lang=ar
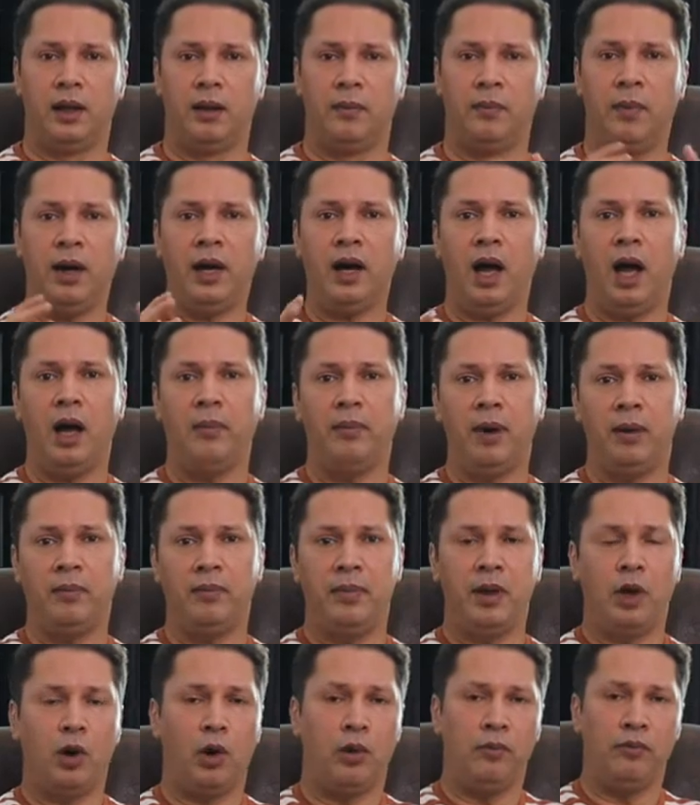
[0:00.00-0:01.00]
مرحبا
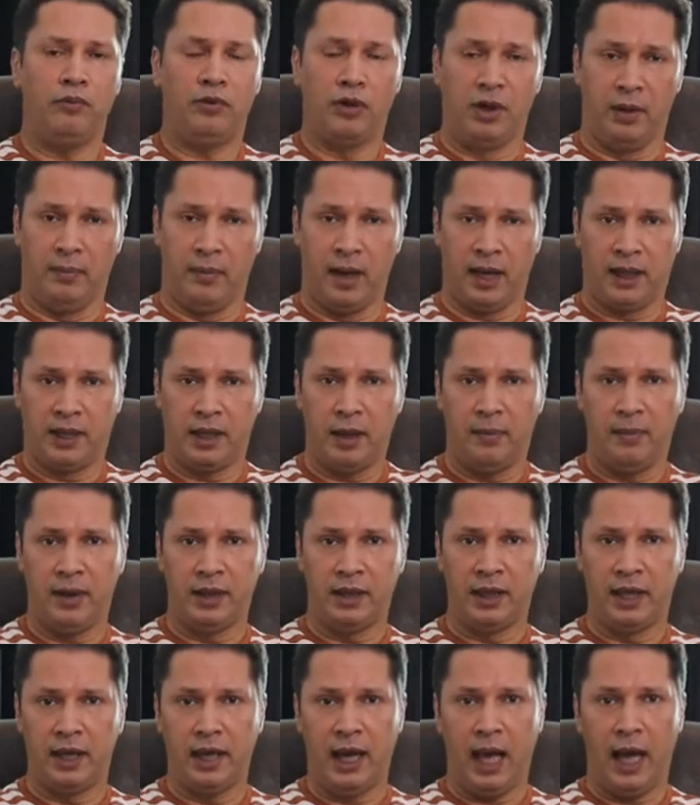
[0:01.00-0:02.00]
بكم في
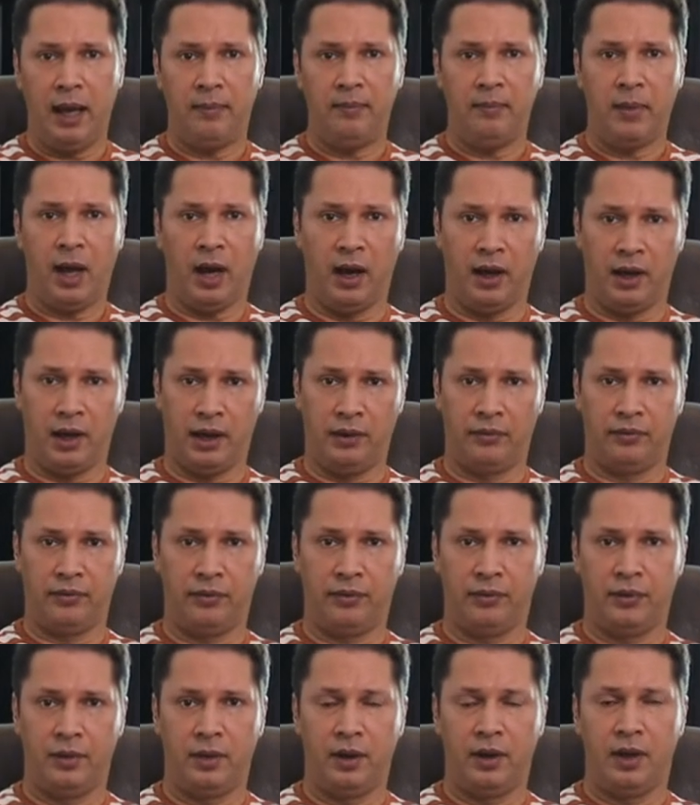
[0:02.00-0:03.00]
مكتبة العم عارف
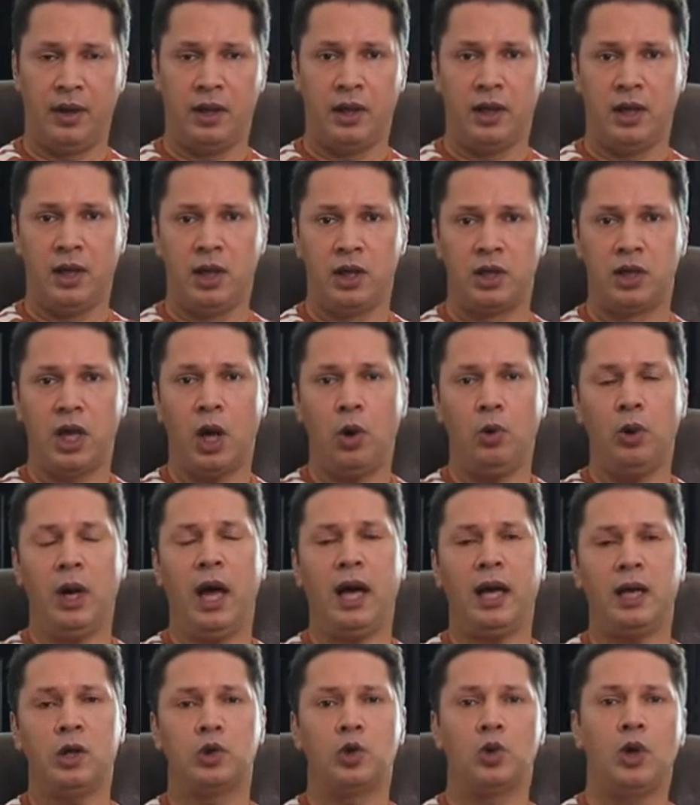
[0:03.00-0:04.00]

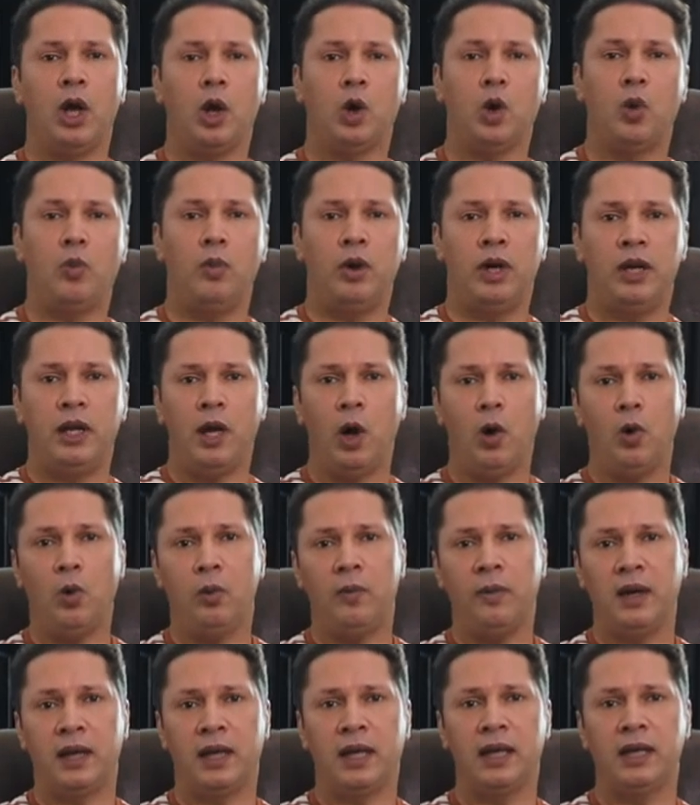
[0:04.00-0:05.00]
سألخص لكم
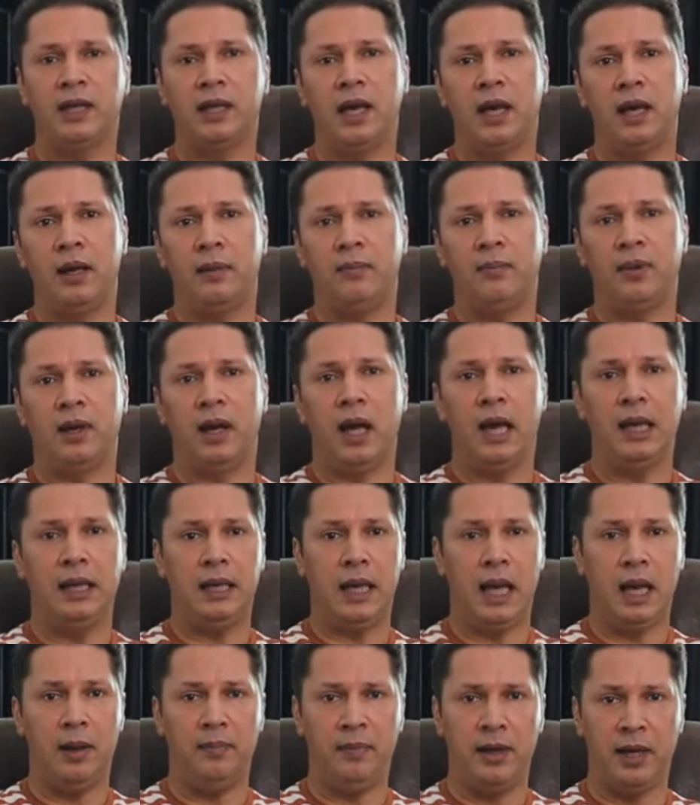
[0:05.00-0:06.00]
اليوم كتاب
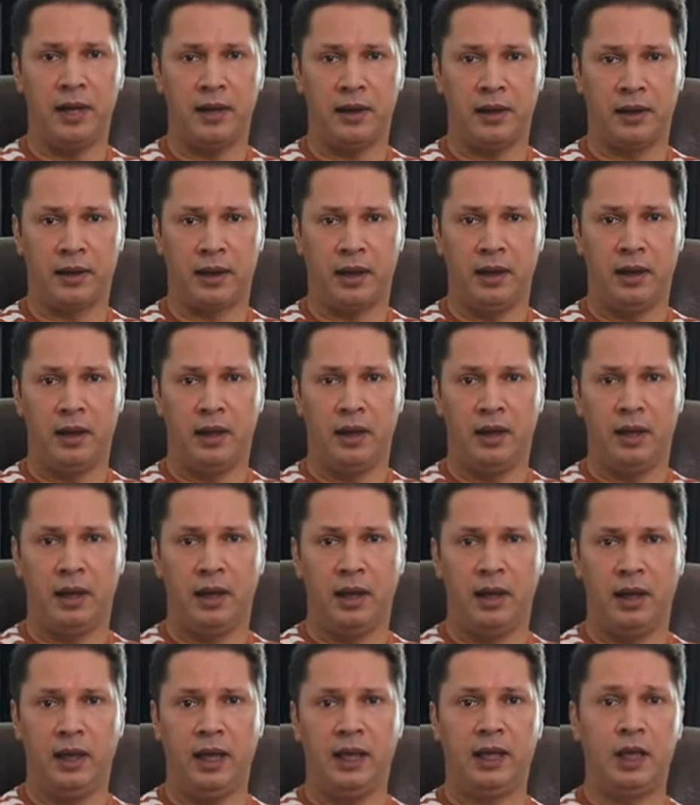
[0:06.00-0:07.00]
الأمير
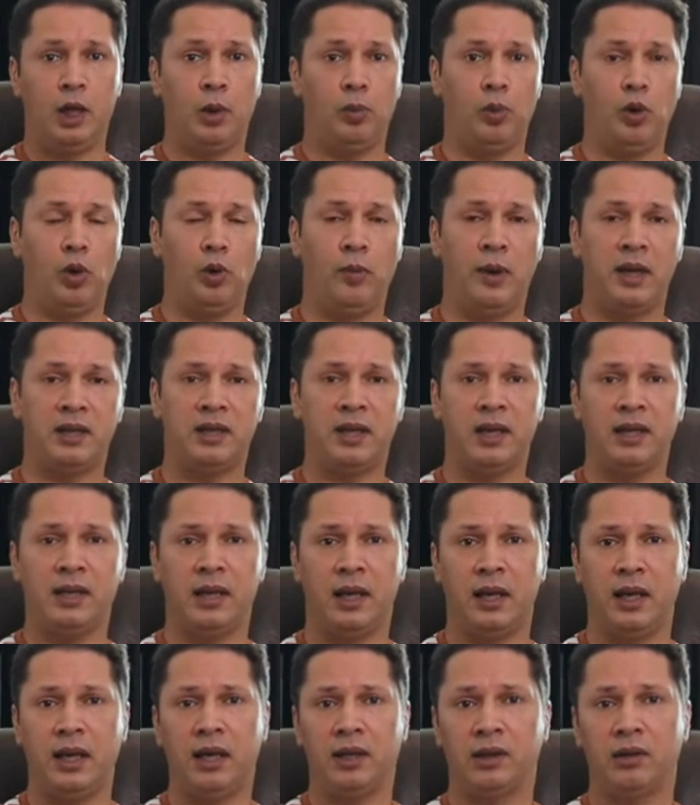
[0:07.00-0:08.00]

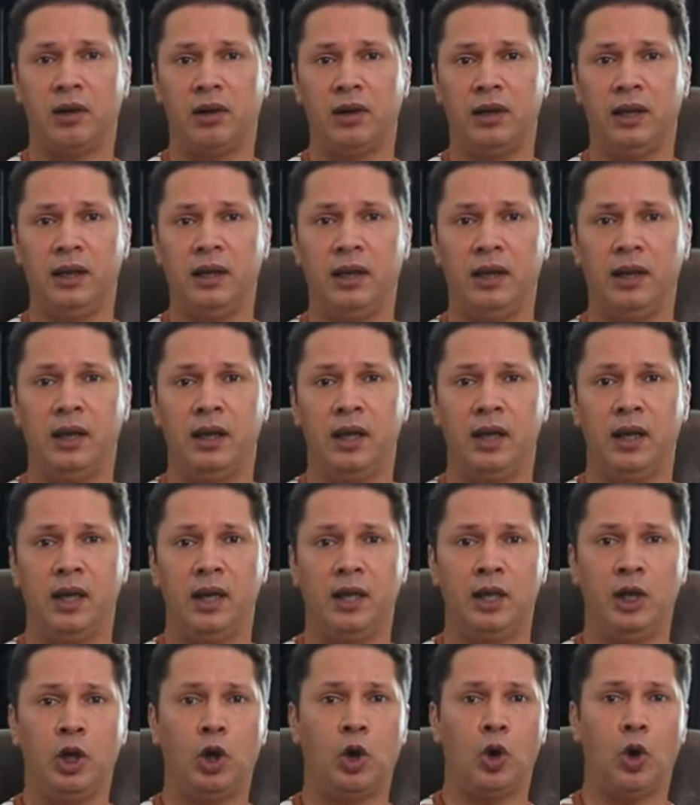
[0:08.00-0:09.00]
للدبلوماسي الإيطالي
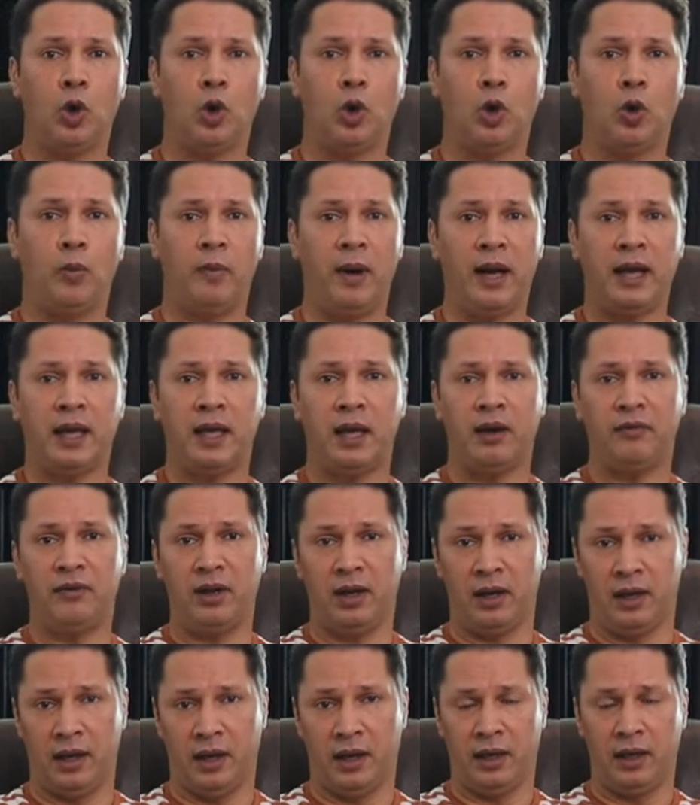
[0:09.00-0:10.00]
نيكولو
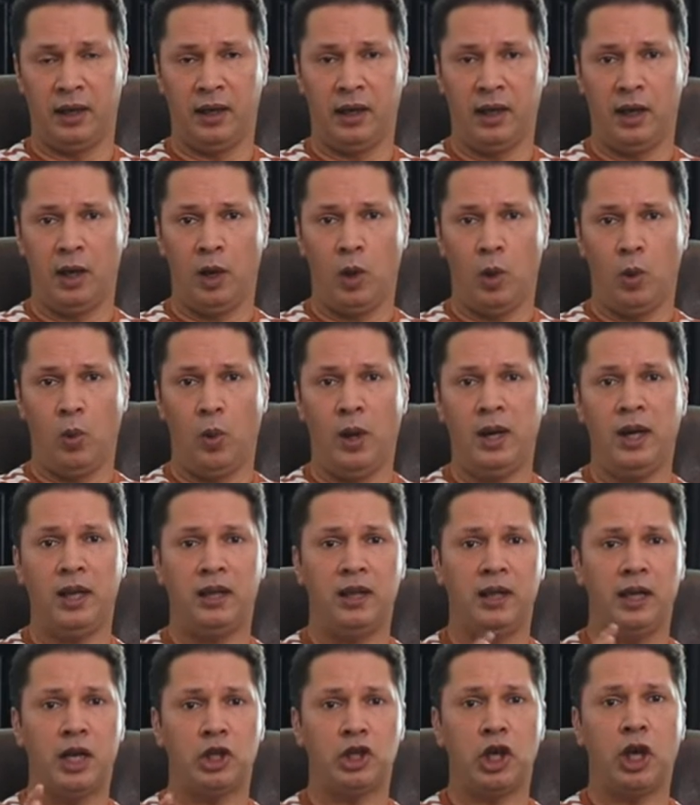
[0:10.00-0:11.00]
ماكيافيلي
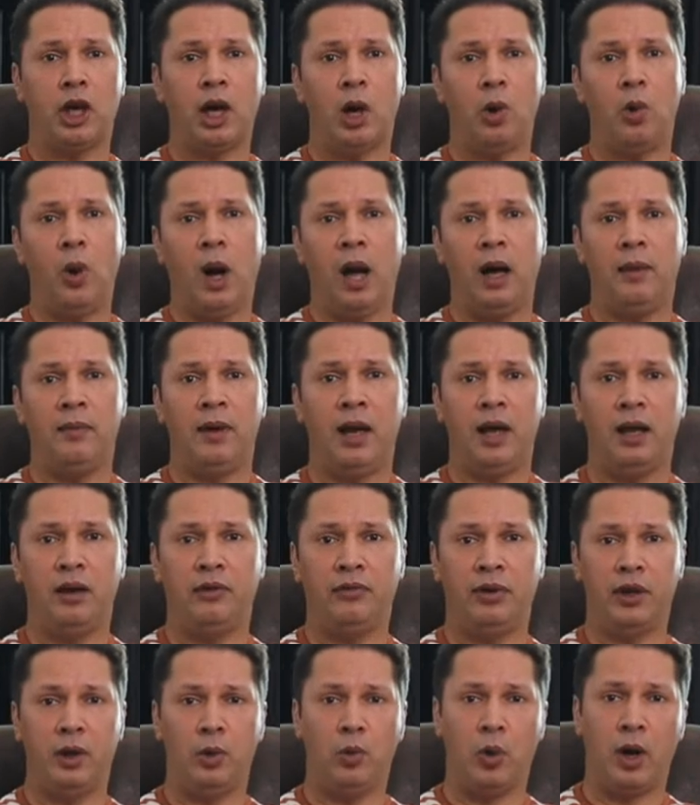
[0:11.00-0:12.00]
والذي نشره عام
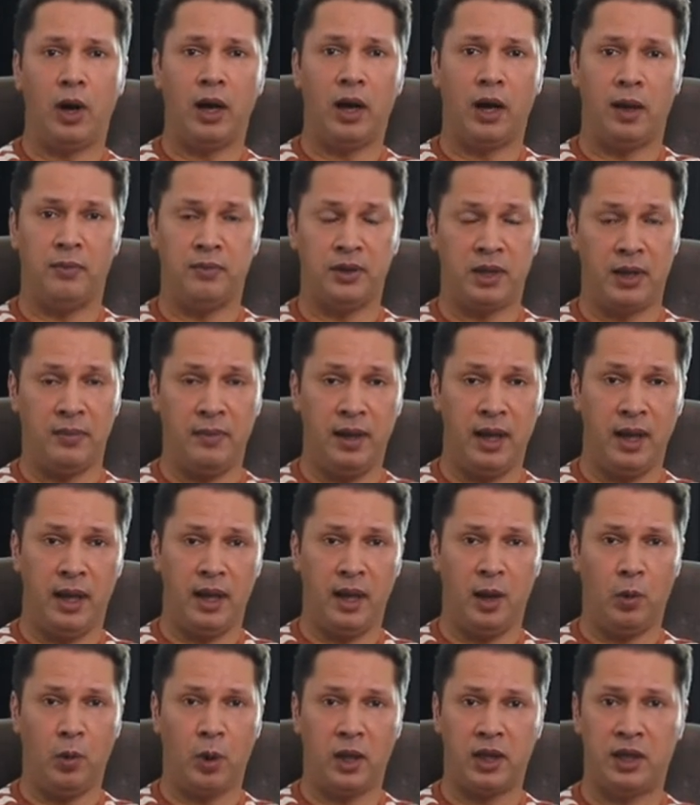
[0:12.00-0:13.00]

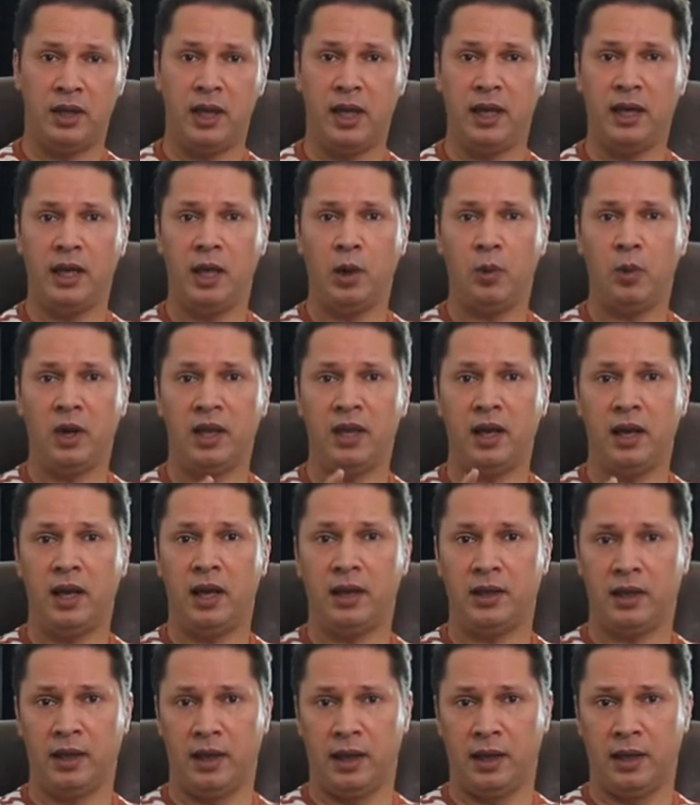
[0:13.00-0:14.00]

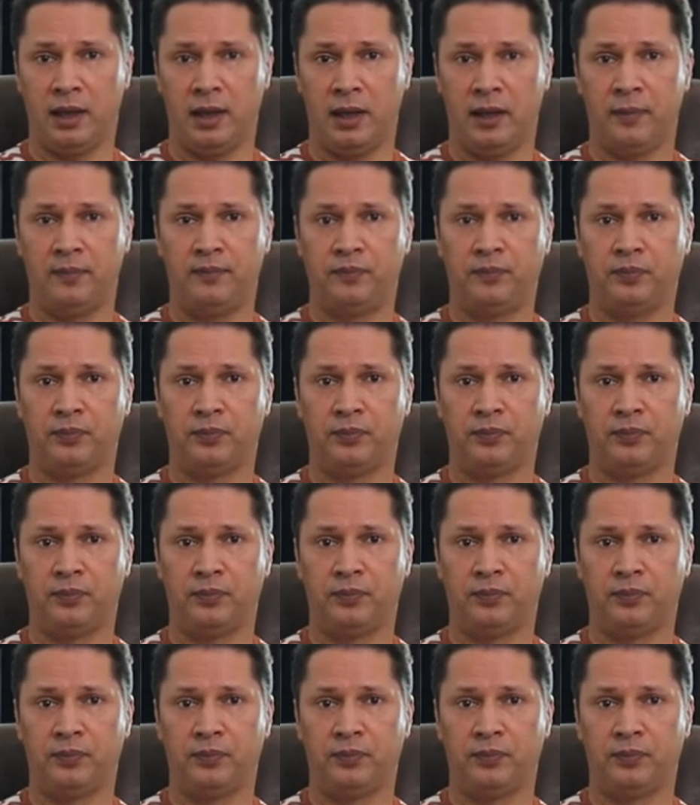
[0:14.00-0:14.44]
1532